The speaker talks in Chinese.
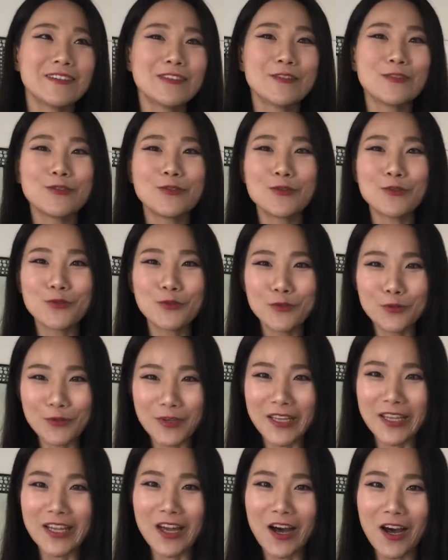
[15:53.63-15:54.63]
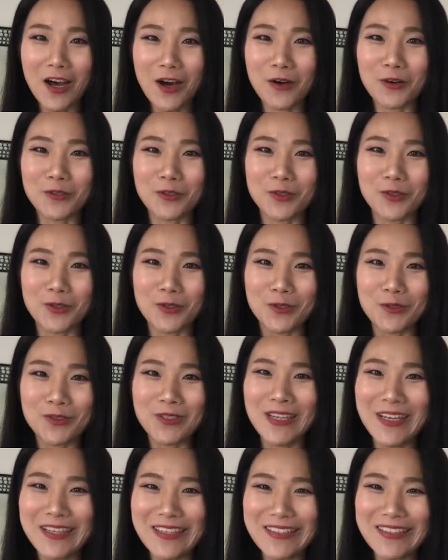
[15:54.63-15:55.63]
松露味道好浓，
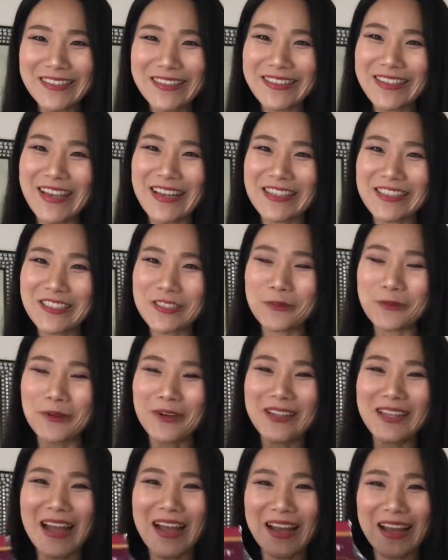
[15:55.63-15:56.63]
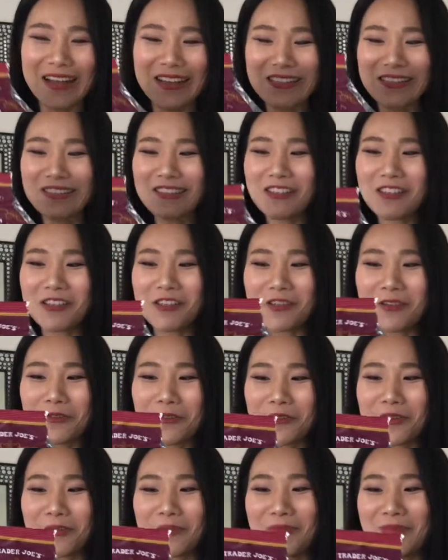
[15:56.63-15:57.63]
但是我打开之后
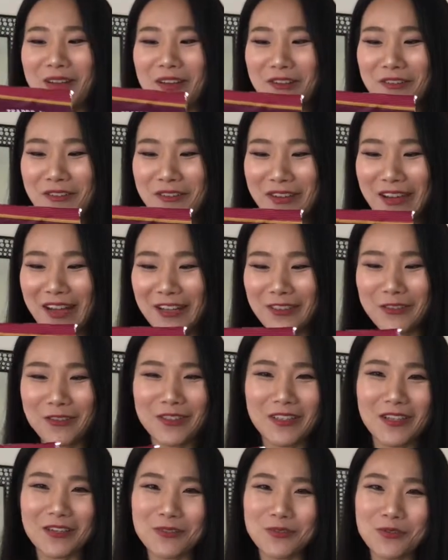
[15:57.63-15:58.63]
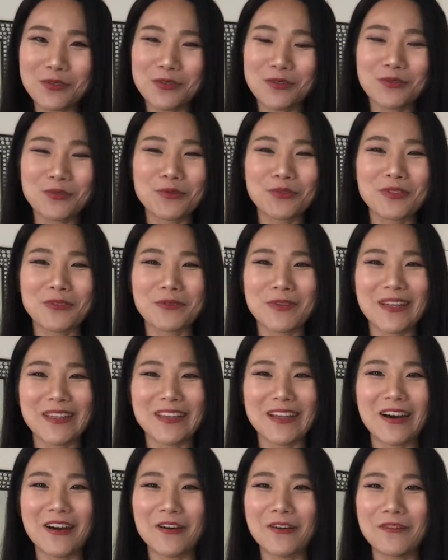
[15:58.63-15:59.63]
我没有感觉到松露的味
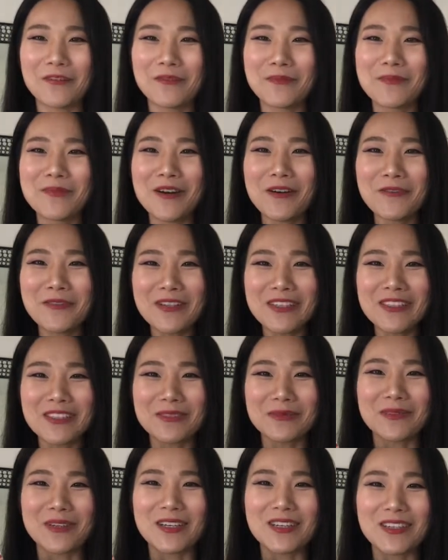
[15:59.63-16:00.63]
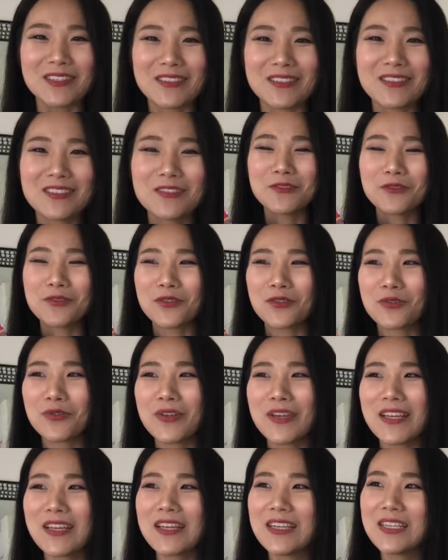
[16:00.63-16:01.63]
道，我不知道为什么，可能我
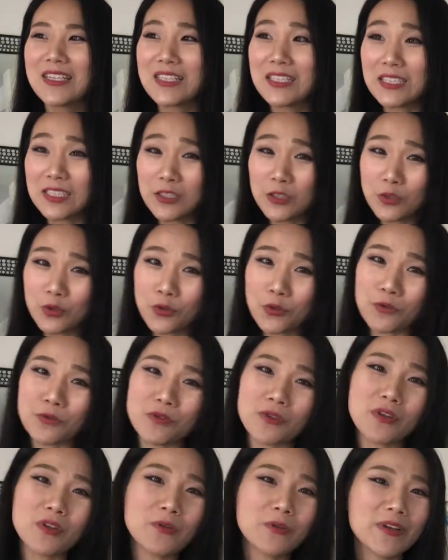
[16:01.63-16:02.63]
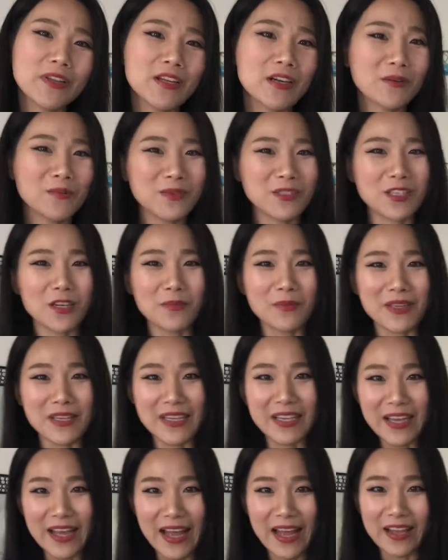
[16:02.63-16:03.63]
对土豆的味道比较
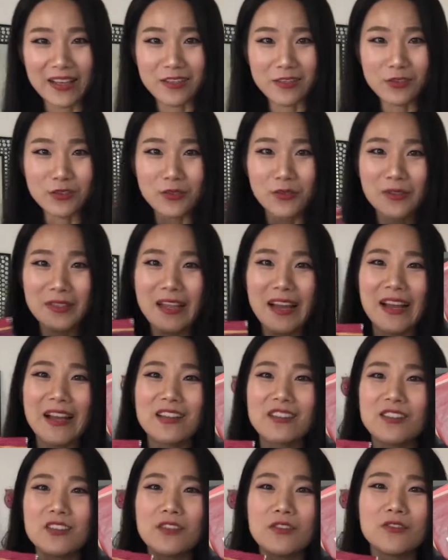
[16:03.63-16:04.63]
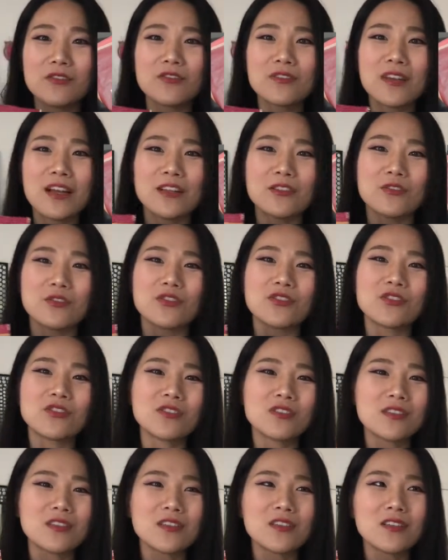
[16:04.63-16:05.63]
敏感，所以我打开之后我就感觉
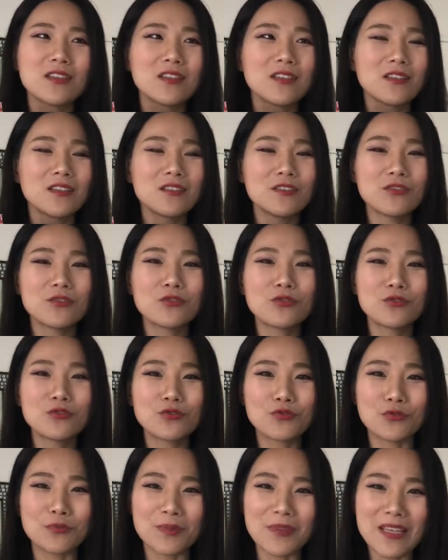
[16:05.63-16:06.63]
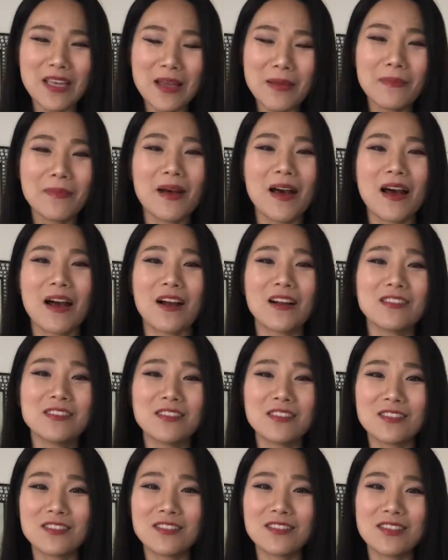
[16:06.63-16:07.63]
是就薯片嘛，而
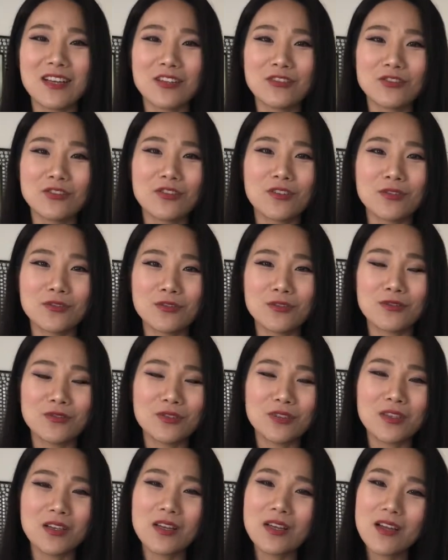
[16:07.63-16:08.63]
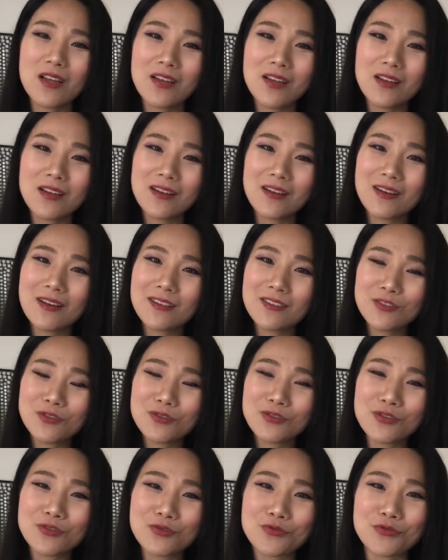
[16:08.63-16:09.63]
且吃下之后我就觉得那
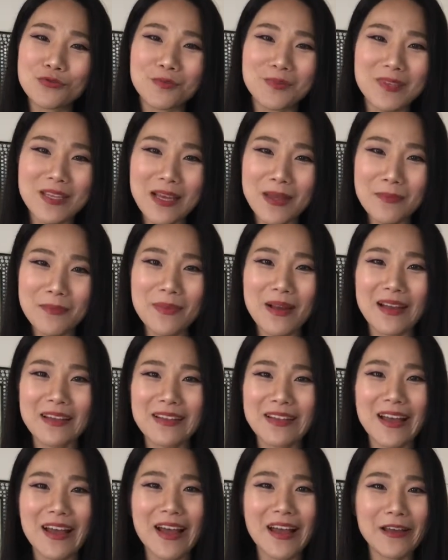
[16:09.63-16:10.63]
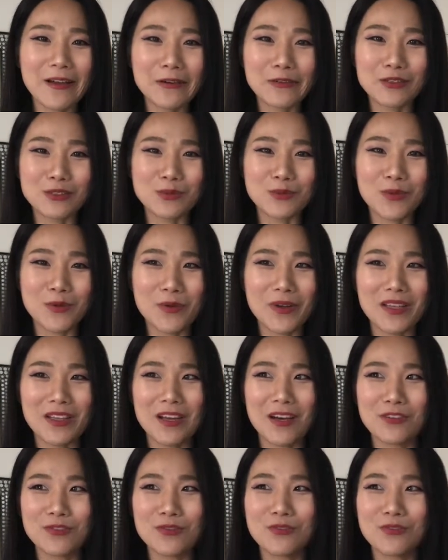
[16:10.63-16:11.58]
就是薯片嘛，那还有什么味道？